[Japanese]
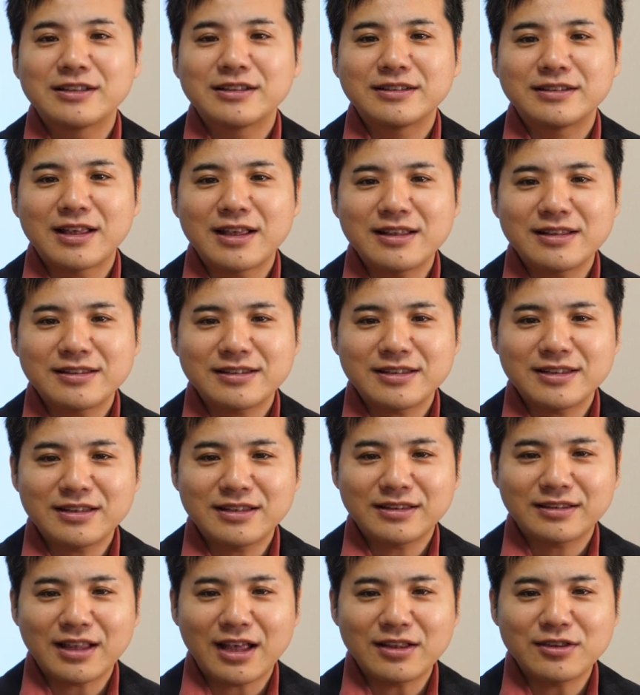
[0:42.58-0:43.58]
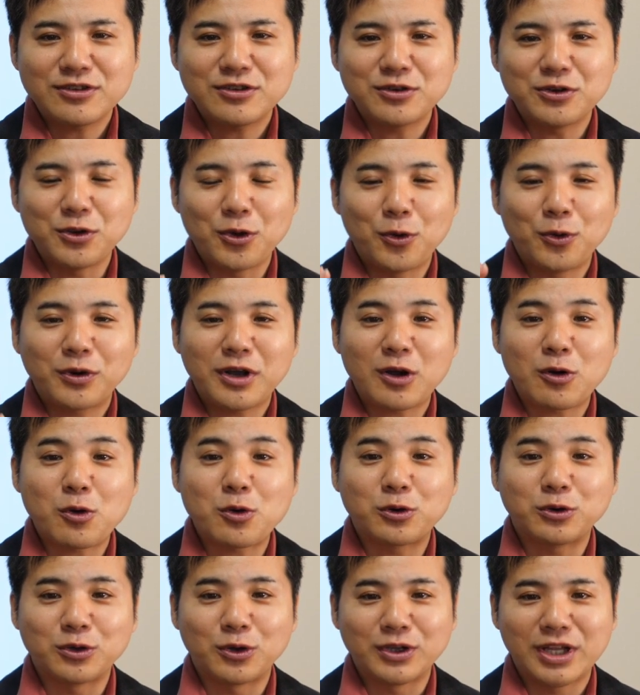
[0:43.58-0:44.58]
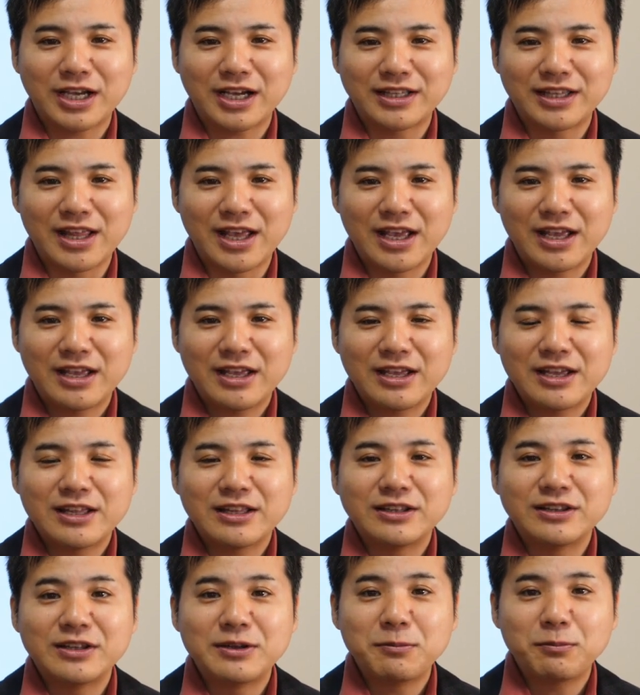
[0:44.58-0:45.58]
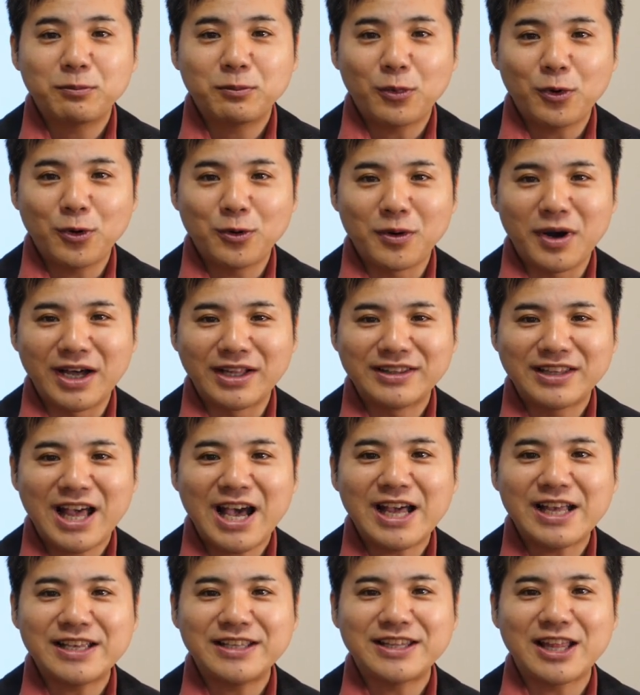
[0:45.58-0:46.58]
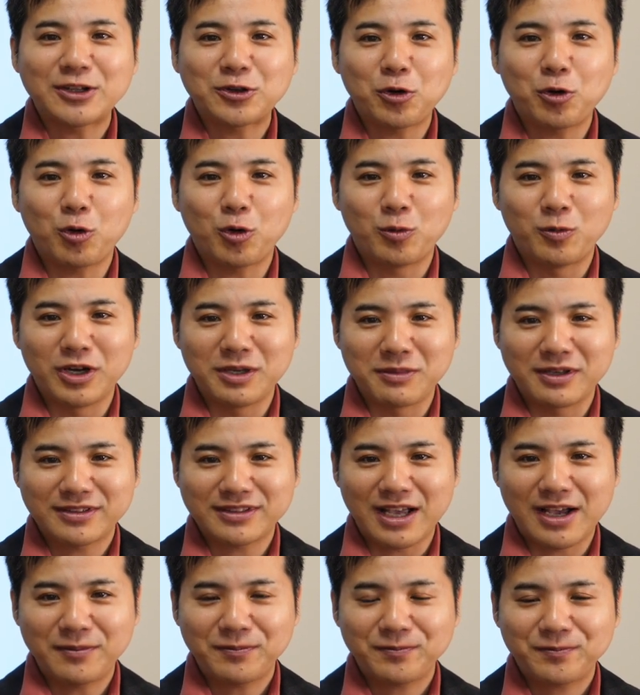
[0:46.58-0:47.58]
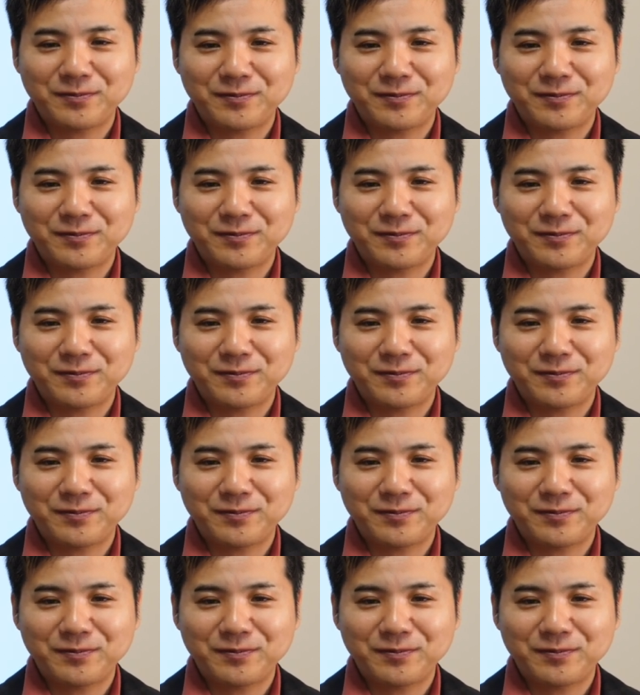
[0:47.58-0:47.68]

先進34カ国の中で日本は何位だと思いますか